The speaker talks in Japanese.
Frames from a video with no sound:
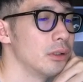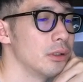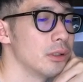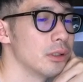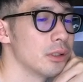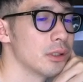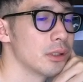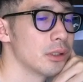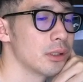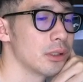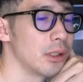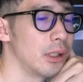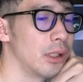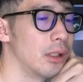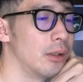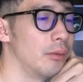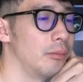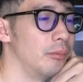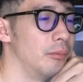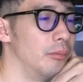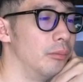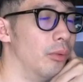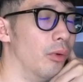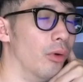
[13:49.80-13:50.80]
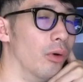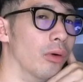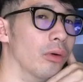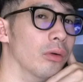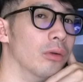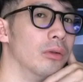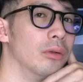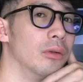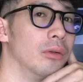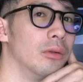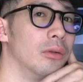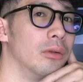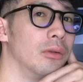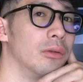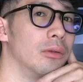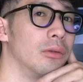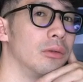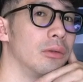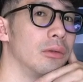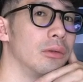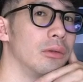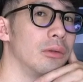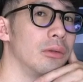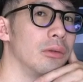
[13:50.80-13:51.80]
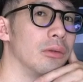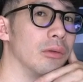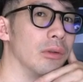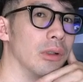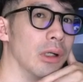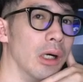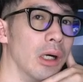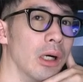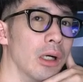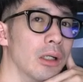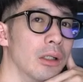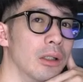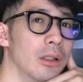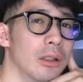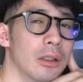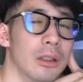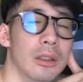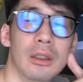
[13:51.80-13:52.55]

3本とか